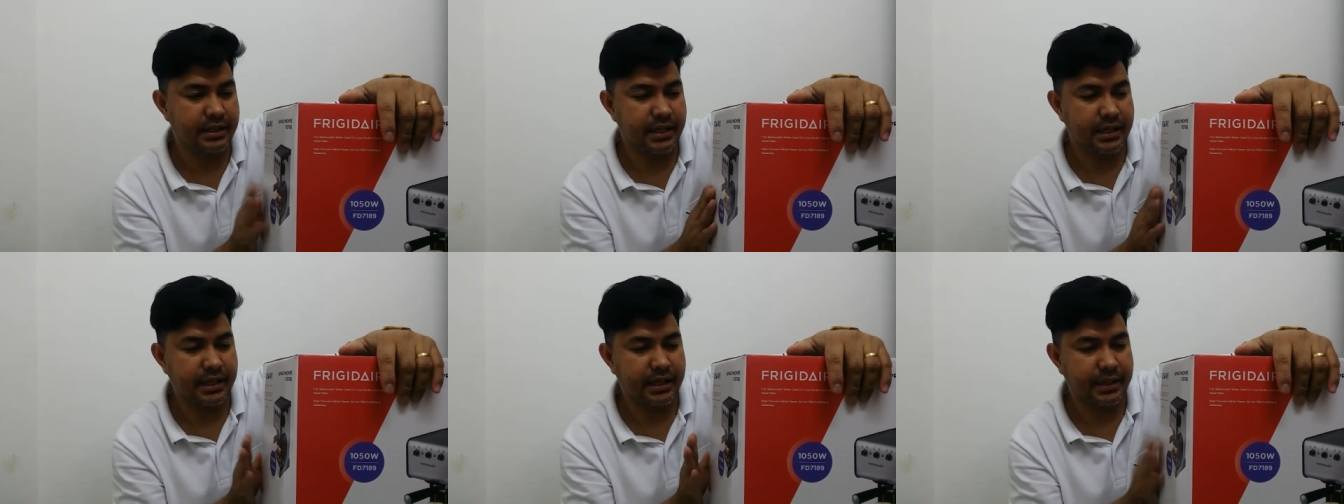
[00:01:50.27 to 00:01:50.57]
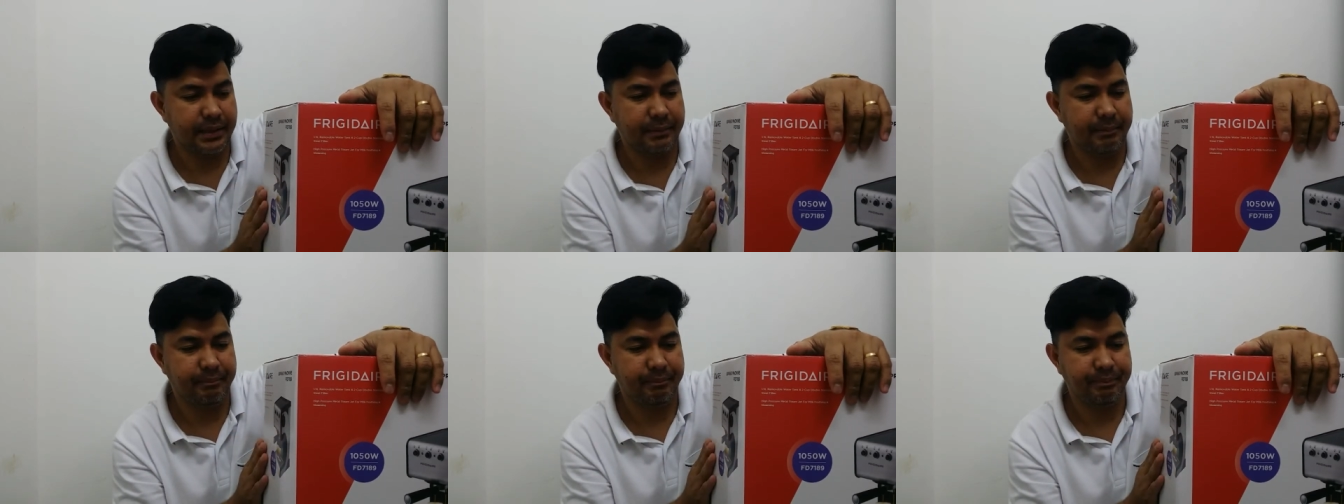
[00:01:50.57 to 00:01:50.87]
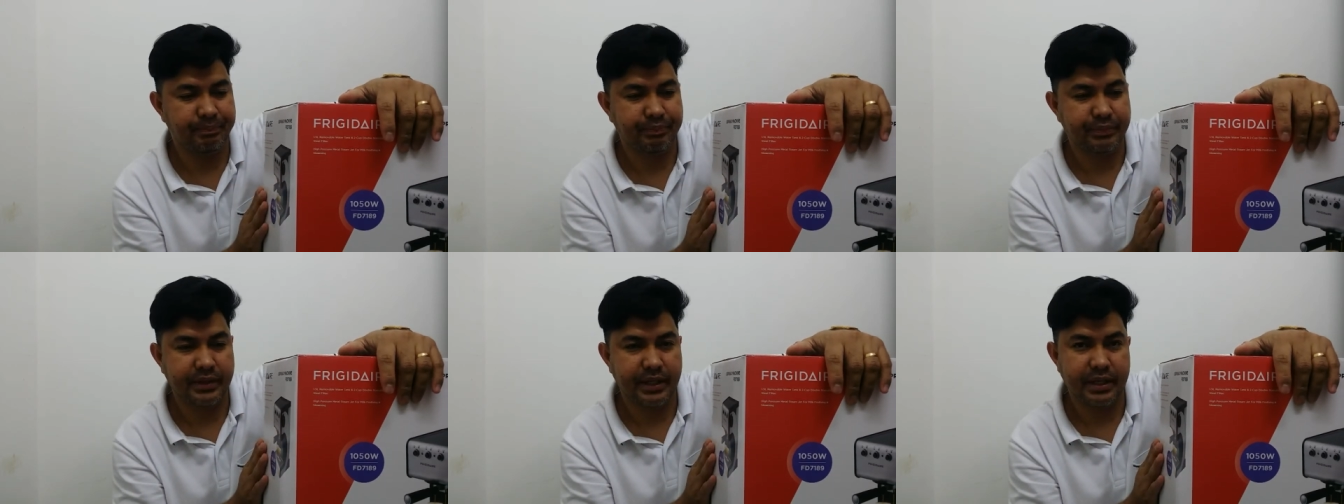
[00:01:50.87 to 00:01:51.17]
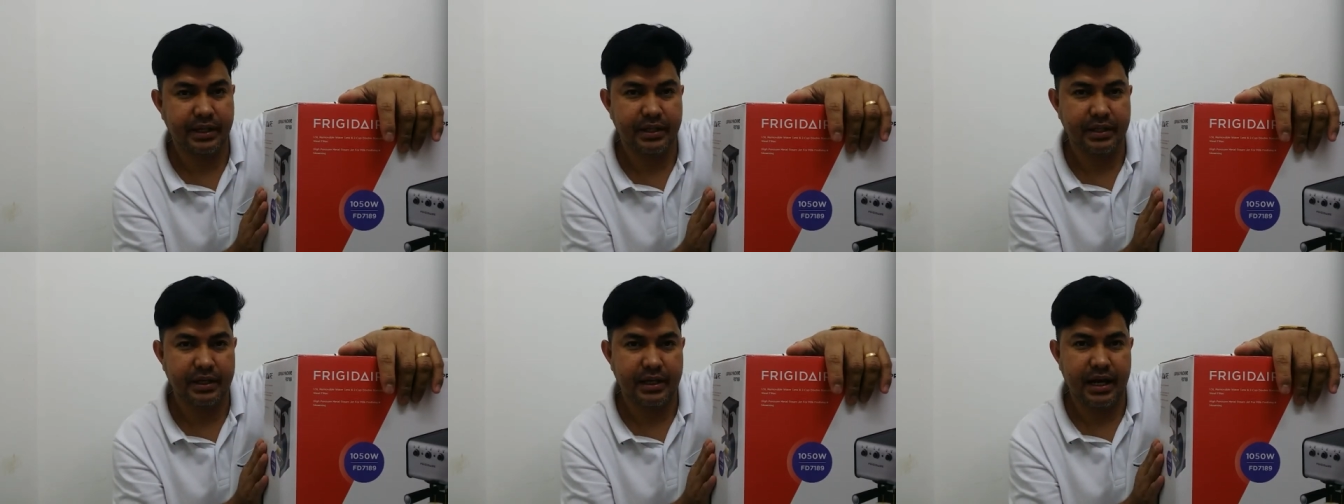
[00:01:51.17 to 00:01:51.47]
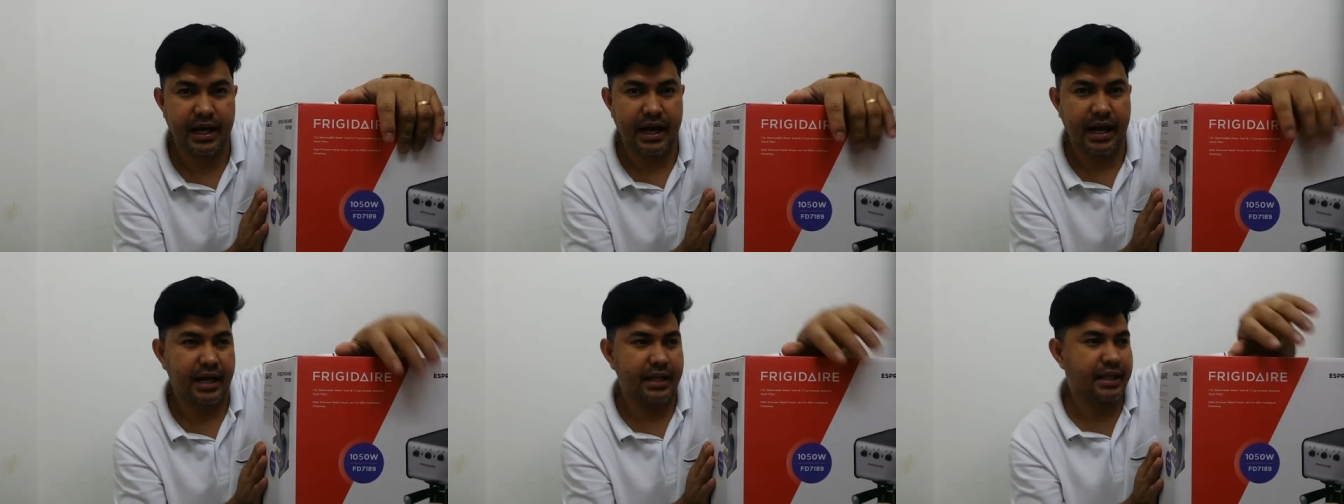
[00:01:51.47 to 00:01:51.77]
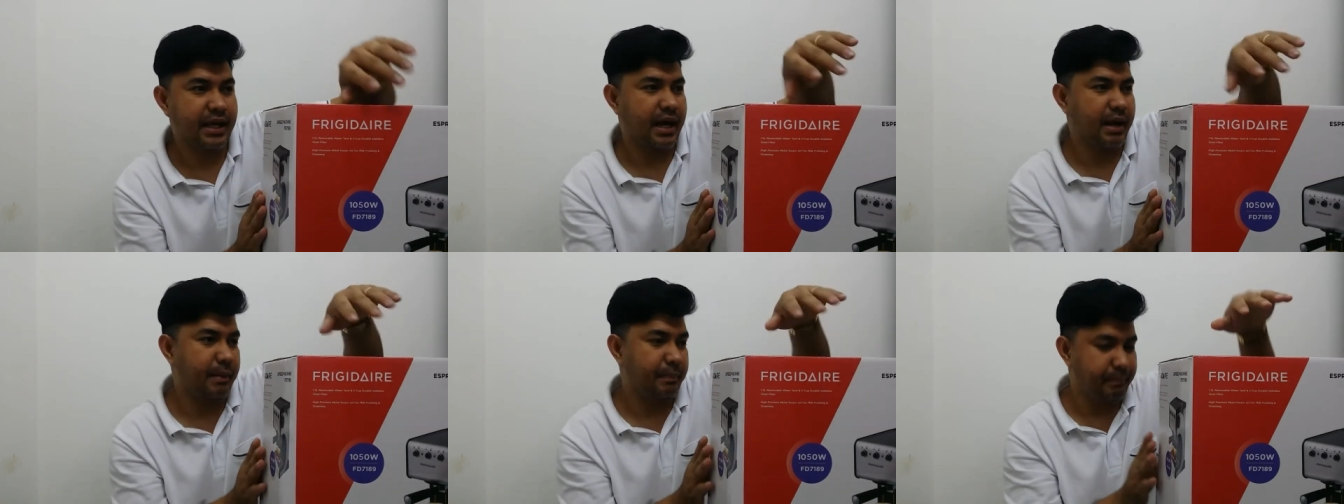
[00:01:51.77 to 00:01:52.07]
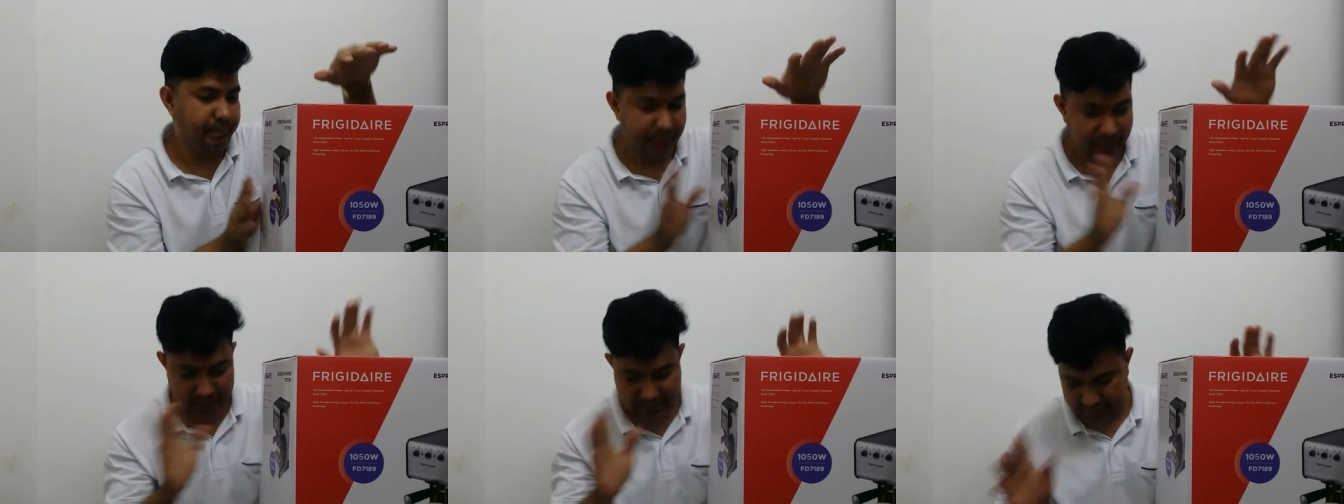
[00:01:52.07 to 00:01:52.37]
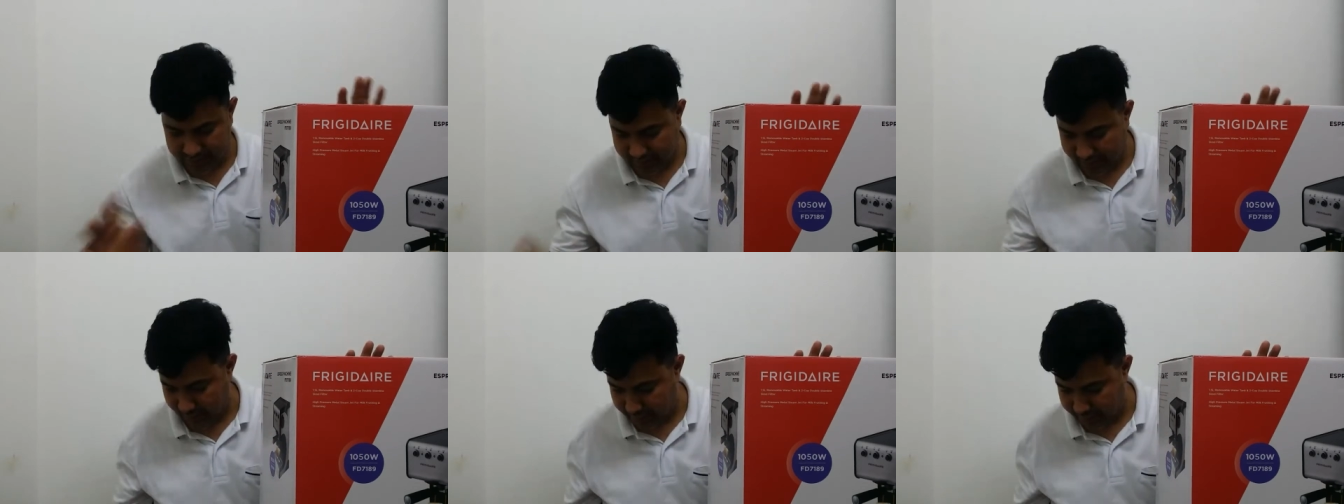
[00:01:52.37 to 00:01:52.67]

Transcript: um, naka plastic